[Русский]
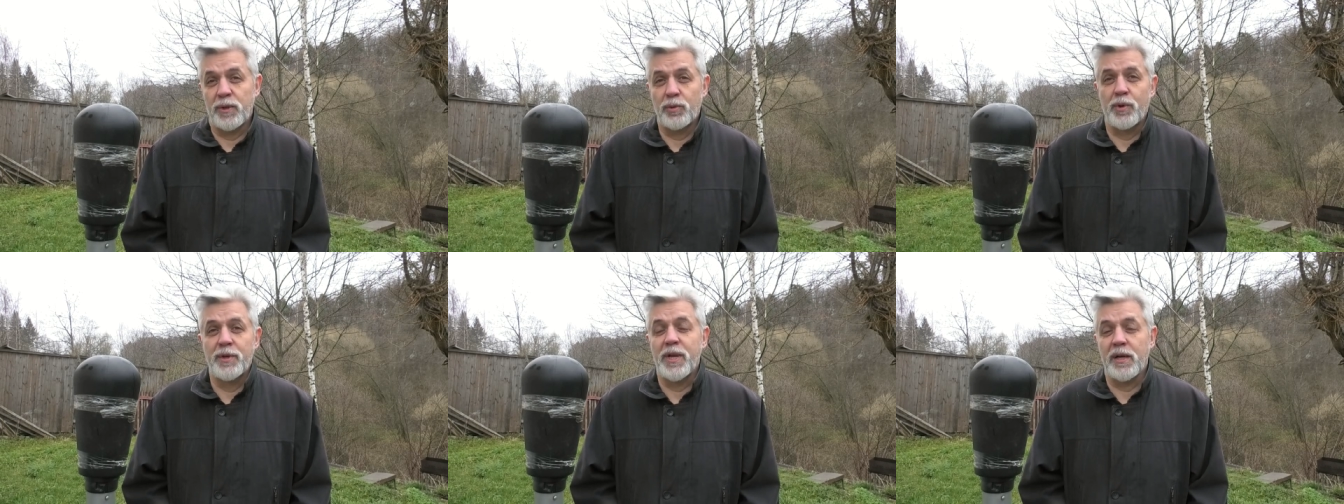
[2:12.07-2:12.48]

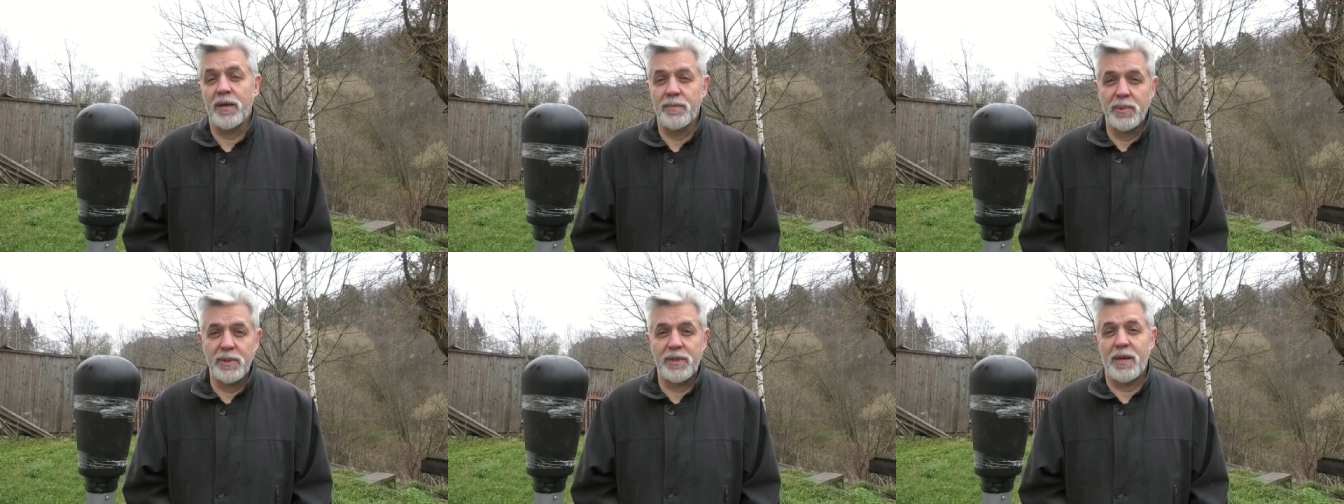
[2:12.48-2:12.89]
которой
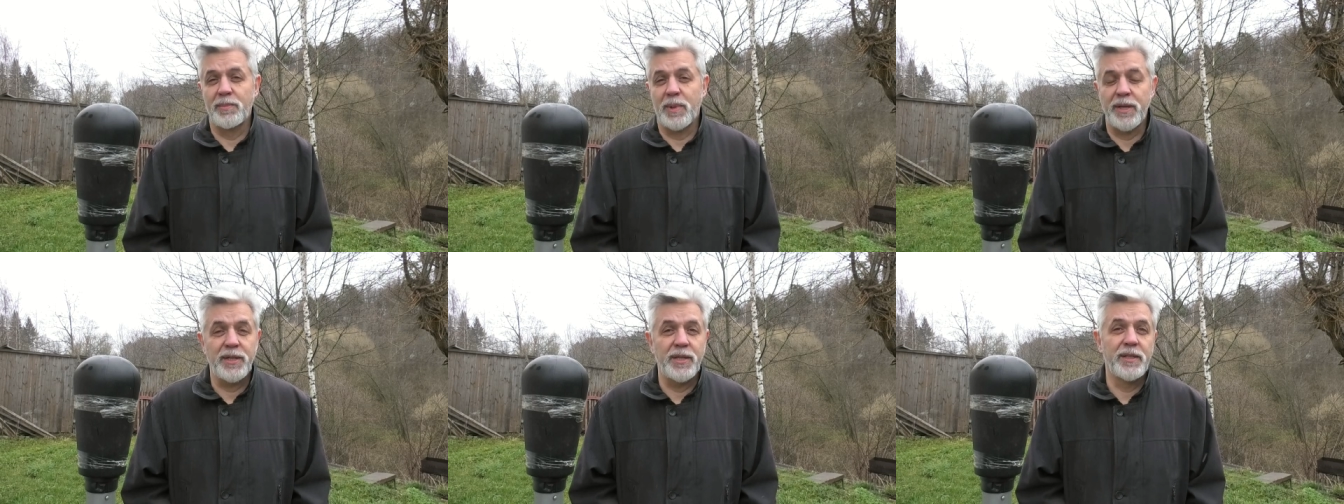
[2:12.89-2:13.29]
якобы
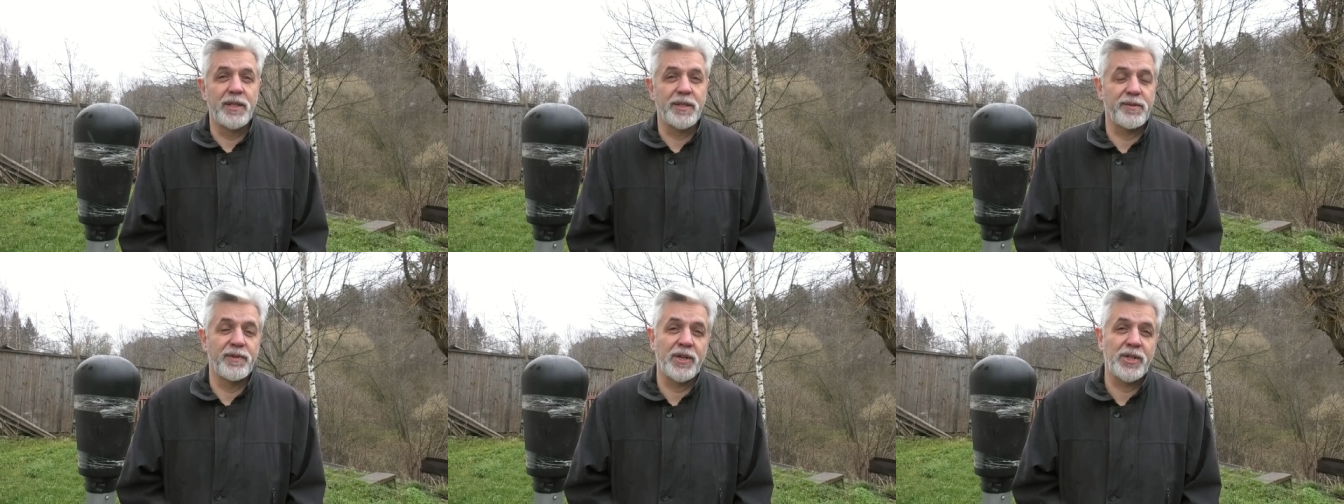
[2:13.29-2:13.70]
там
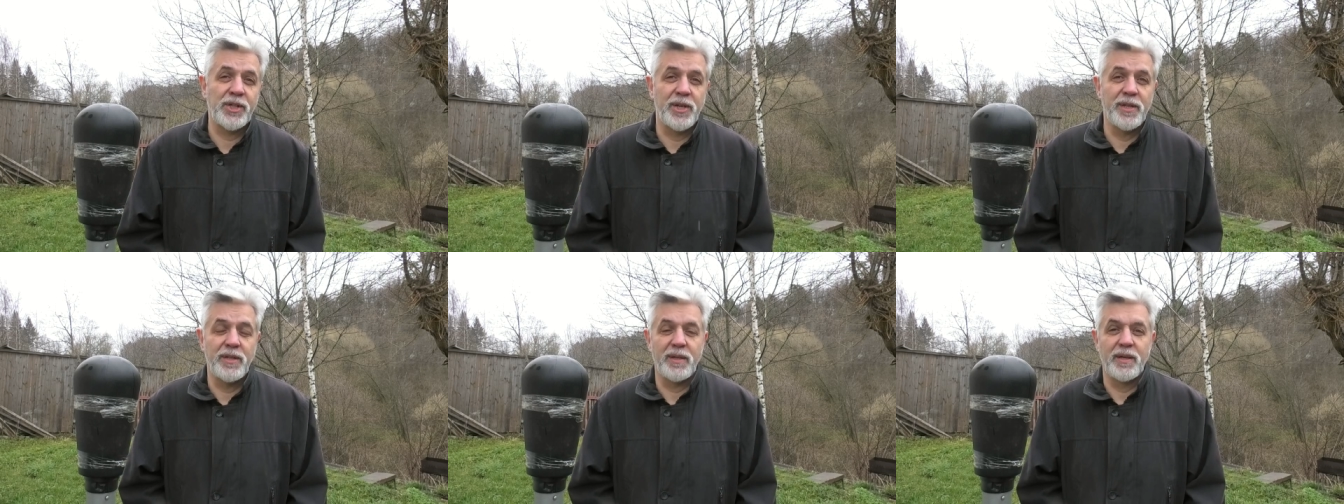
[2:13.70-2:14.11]
какие-то
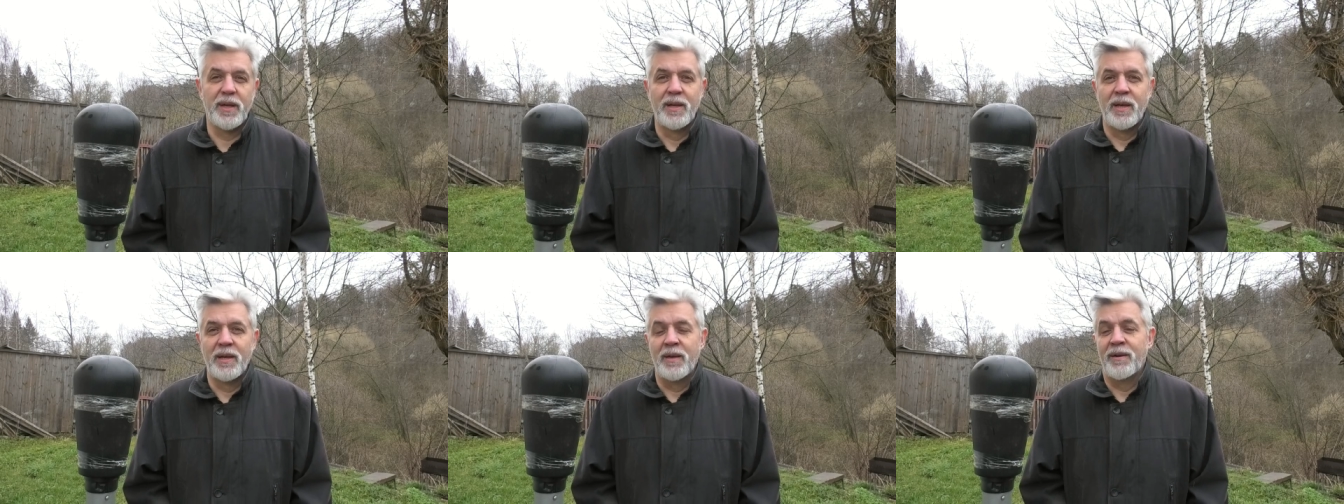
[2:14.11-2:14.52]
совершения,
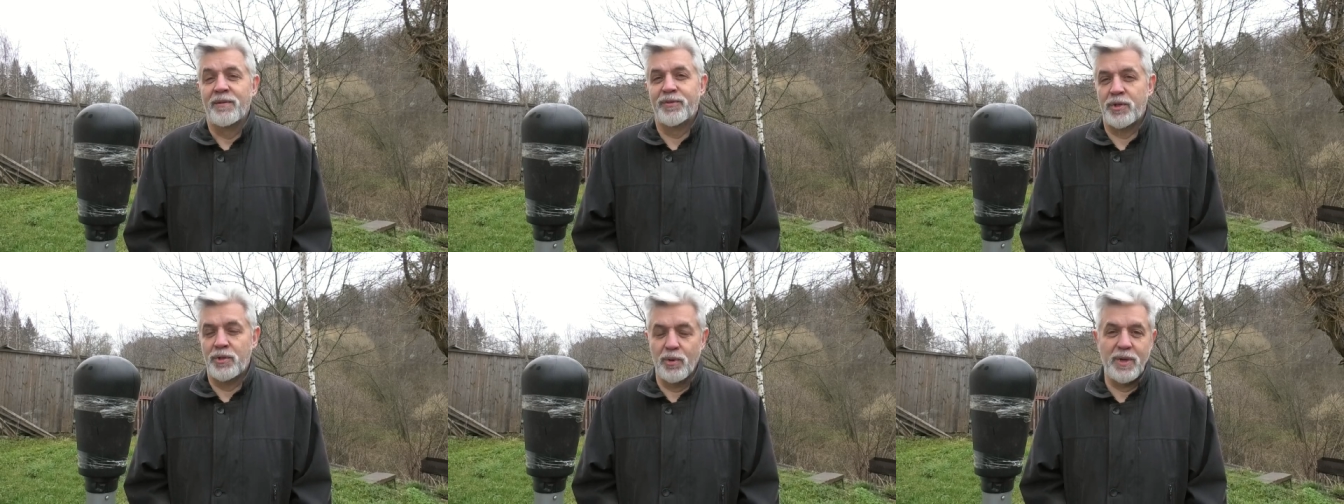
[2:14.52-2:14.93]

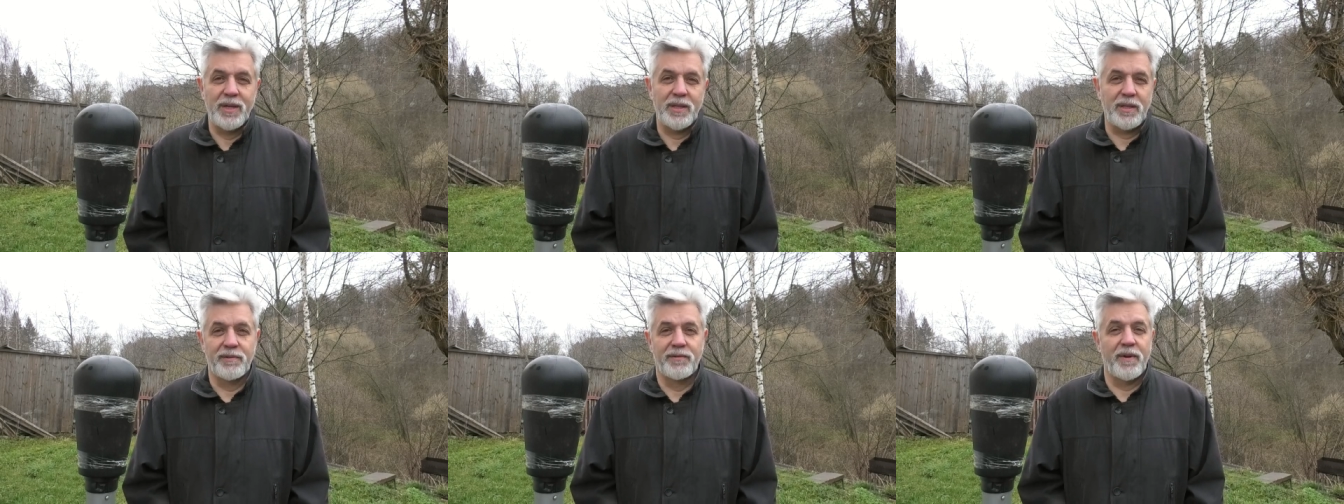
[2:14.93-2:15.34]
все
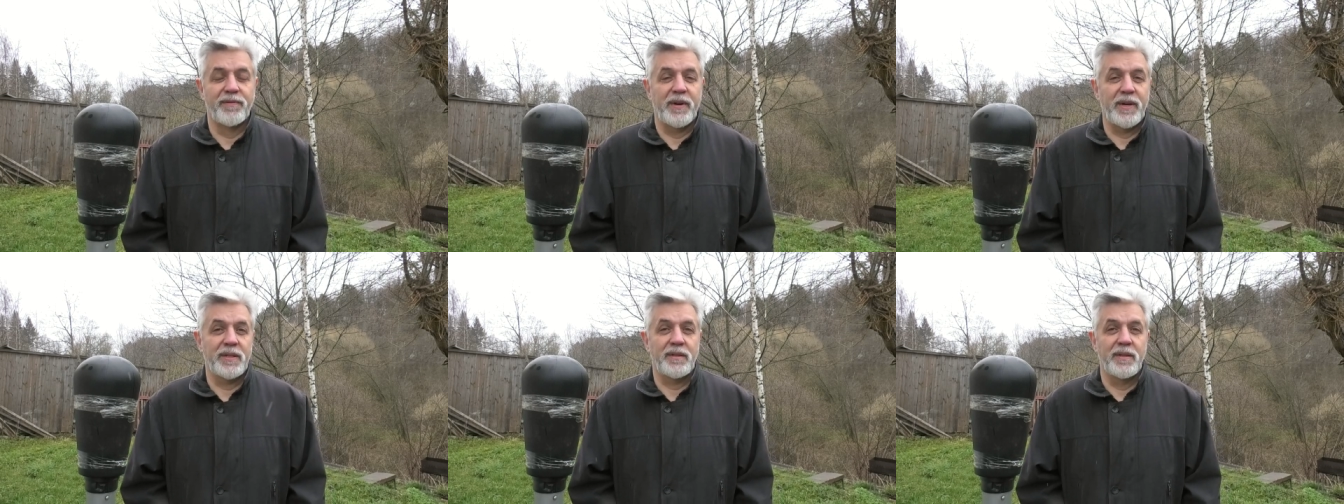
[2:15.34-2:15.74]
это во
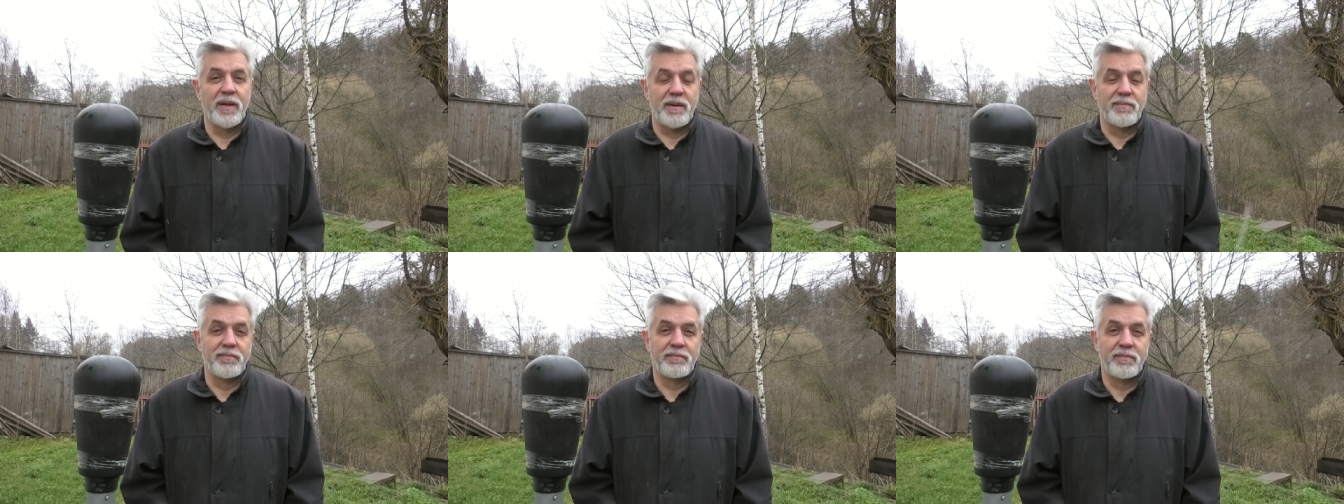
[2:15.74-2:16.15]
вред
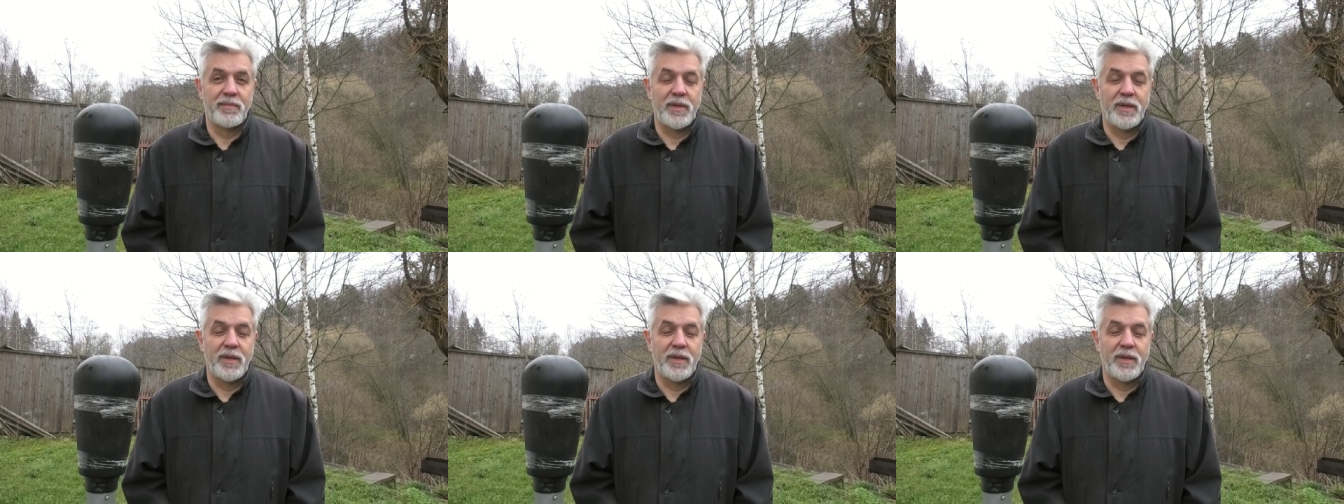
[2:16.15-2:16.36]
нам.